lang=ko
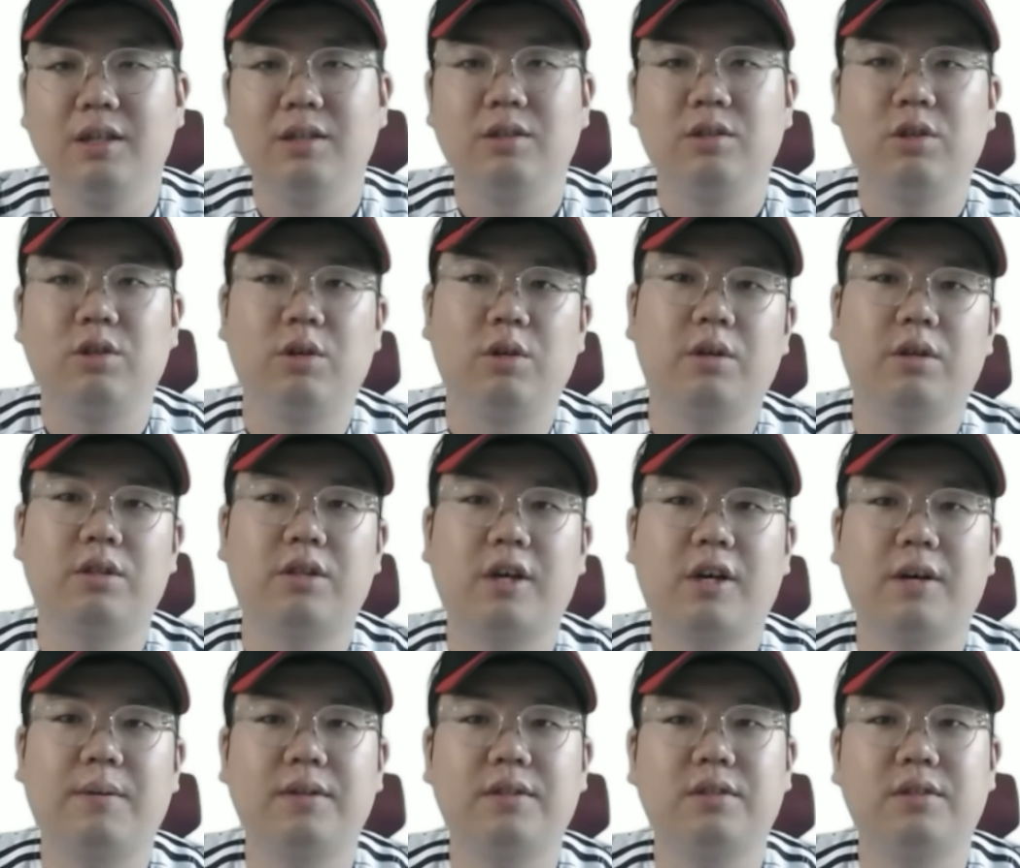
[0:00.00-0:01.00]
저,
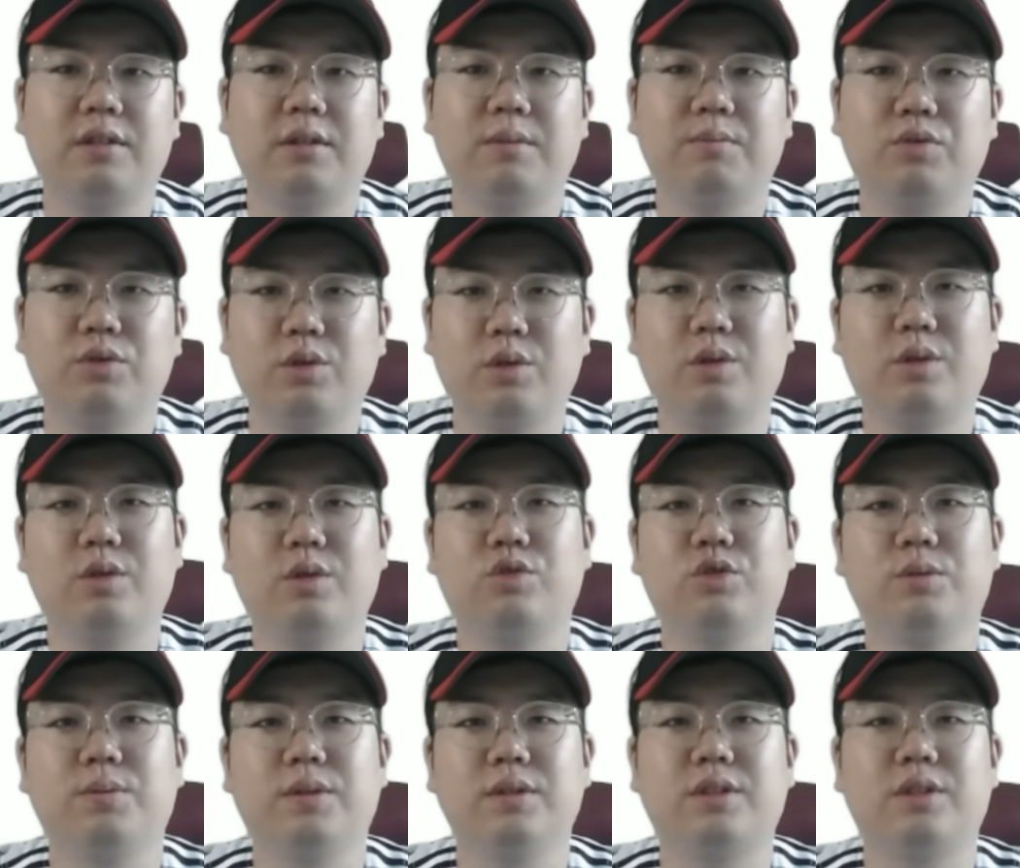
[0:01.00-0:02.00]
제가 봤을 땐 무조건
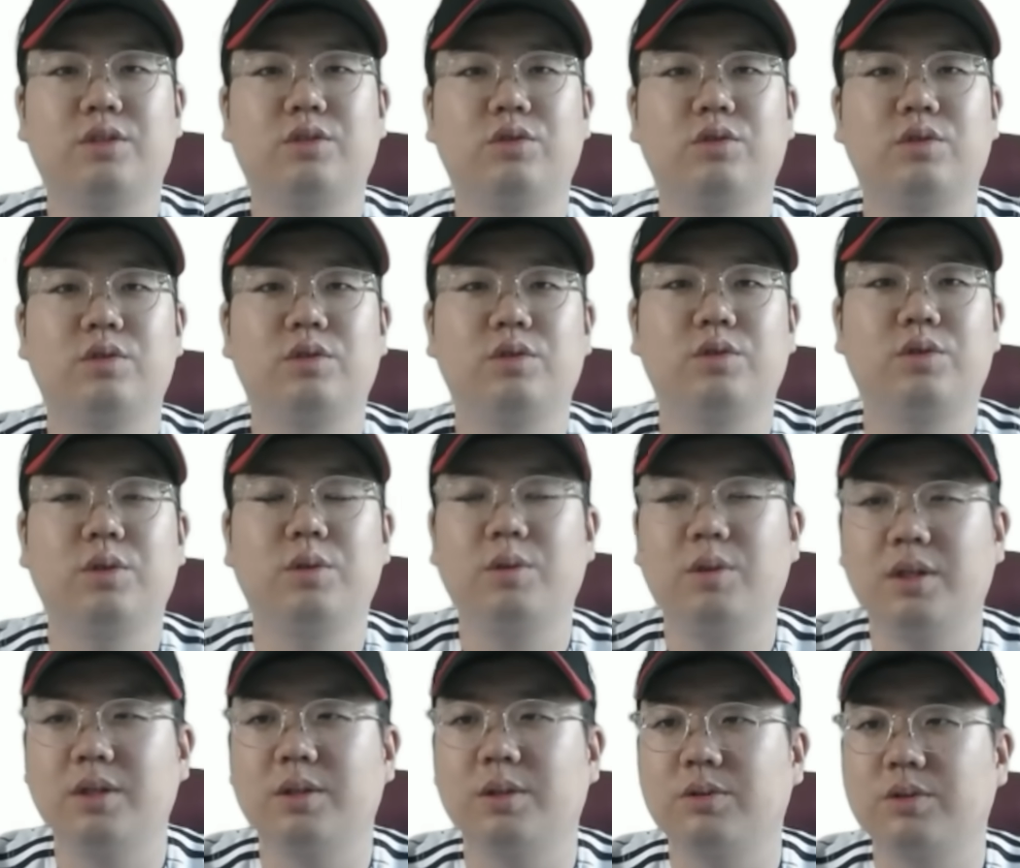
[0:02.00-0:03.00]
두 번째 투수는
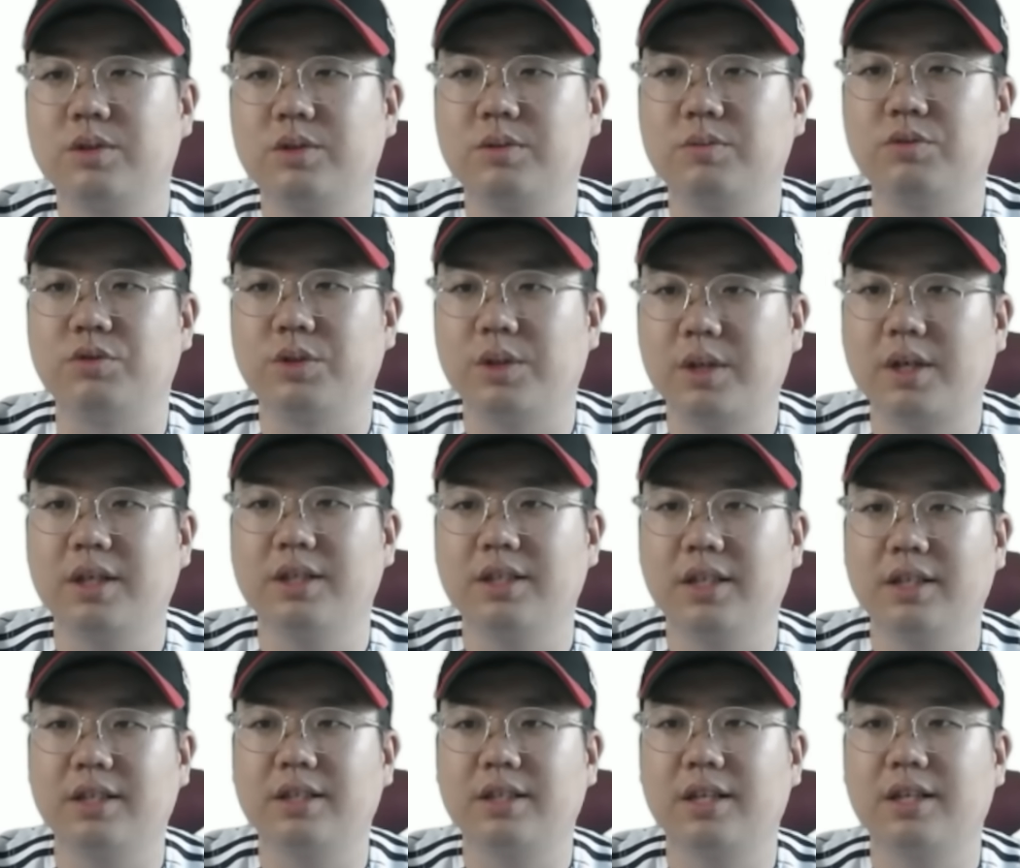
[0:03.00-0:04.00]
최동환 선수가 좀 유력하지
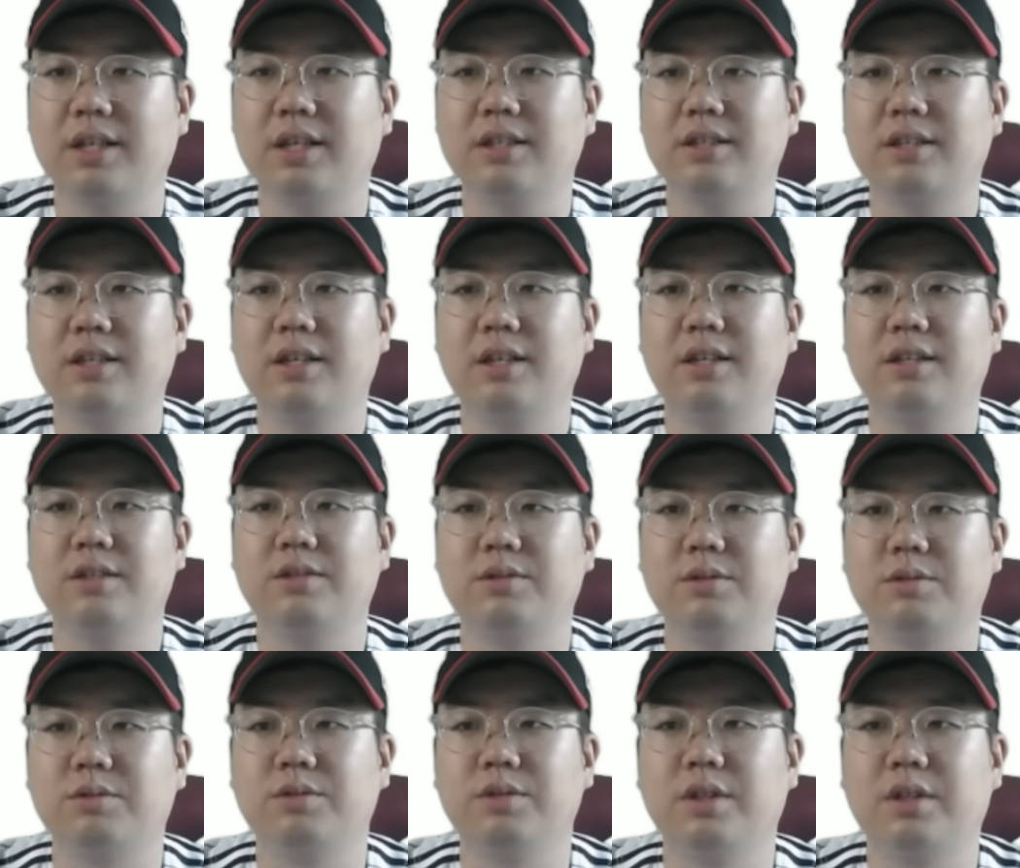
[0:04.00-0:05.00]
않을까라는 생각이
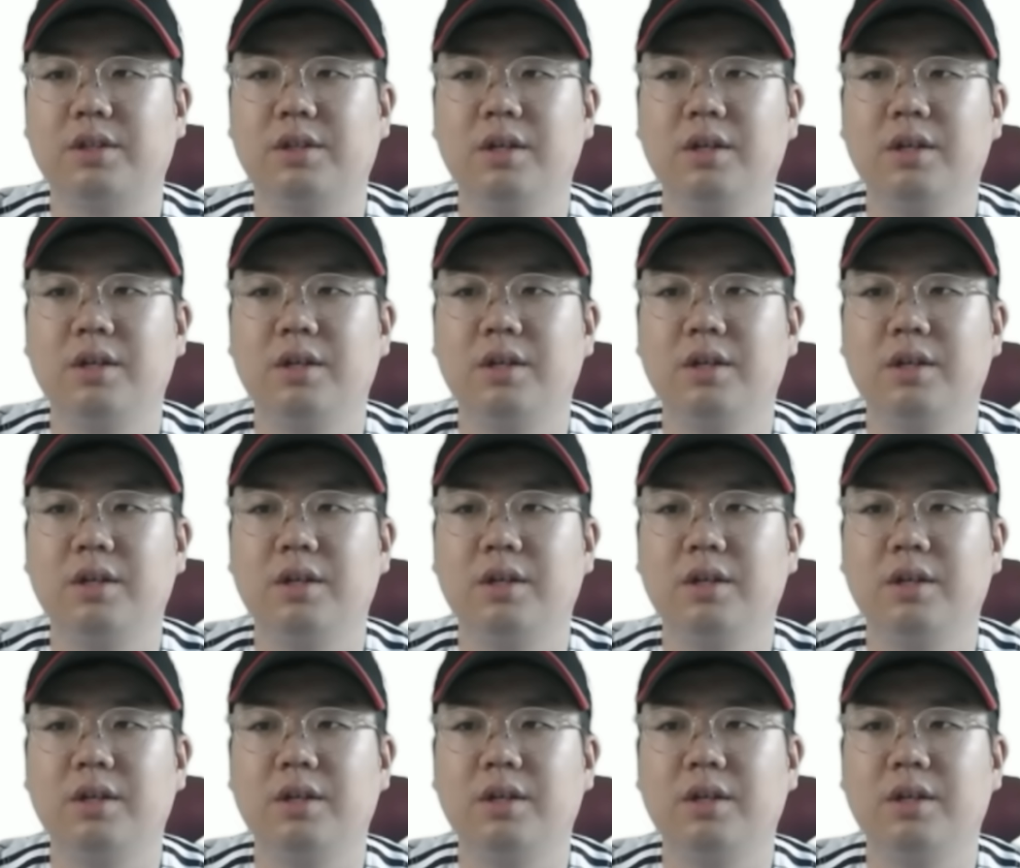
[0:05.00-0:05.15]
들고요.